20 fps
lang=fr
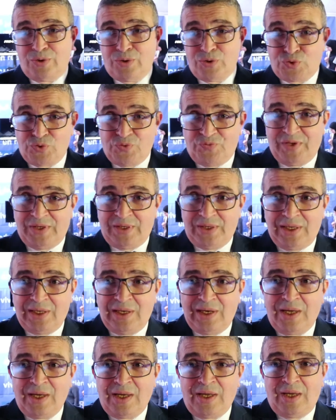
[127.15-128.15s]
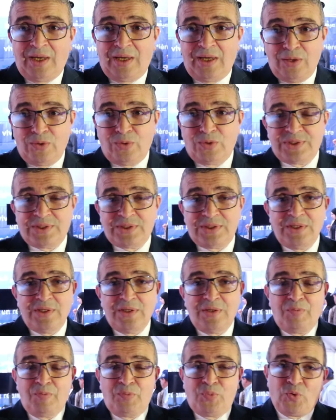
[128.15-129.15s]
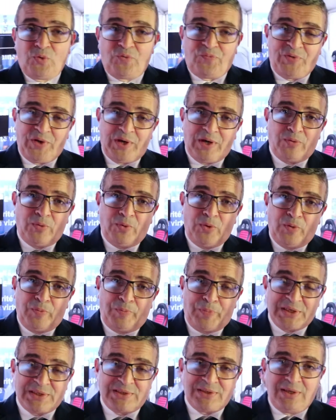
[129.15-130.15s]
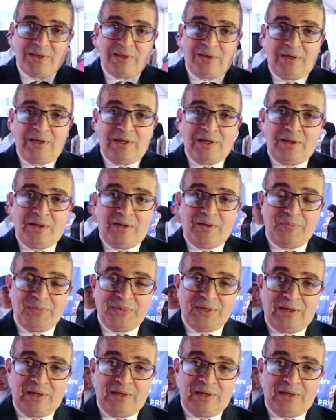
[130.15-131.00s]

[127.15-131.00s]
juvénile et aussi pour faire passer les,